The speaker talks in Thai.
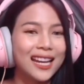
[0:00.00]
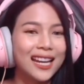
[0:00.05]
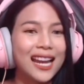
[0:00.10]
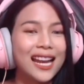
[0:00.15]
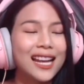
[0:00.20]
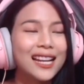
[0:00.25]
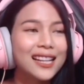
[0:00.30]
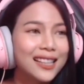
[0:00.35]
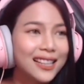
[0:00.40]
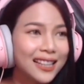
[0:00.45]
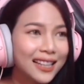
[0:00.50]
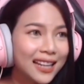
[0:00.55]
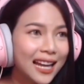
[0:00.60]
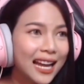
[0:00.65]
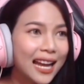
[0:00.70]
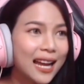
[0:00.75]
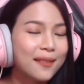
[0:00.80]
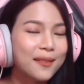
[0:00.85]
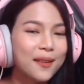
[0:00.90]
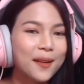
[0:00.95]
ได้เลย
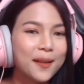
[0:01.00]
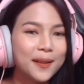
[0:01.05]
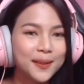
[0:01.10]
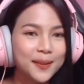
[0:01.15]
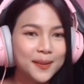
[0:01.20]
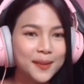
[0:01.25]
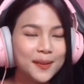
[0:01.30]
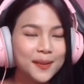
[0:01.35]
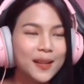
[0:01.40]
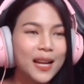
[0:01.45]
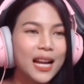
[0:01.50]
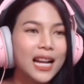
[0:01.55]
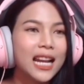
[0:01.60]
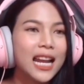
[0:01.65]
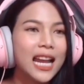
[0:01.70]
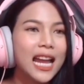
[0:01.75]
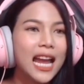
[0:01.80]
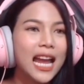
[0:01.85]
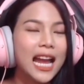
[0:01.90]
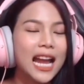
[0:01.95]
ค่ะขอบคุณน้อง
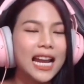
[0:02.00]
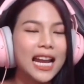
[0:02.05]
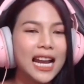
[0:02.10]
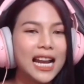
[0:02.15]
นะคะ